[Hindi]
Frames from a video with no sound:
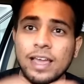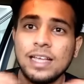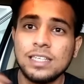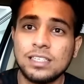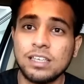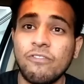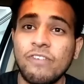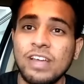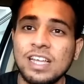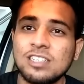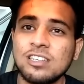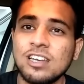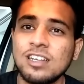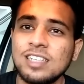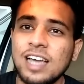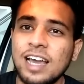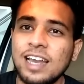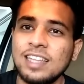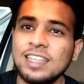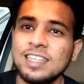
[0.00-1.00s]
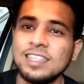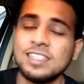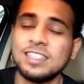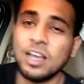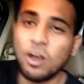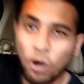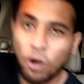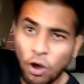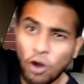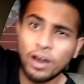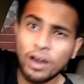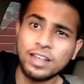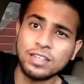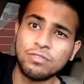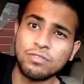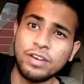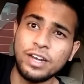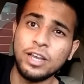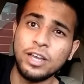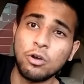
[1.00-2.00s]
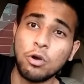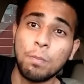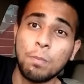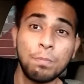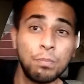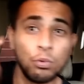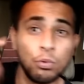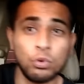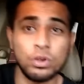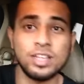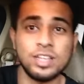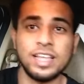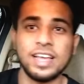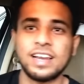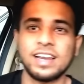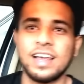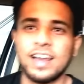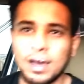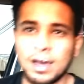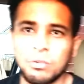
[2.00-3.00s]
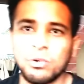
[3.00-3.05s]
इसे वेस्ट ना जाने दीजिए और इस वीडियो को पूरी देखना ना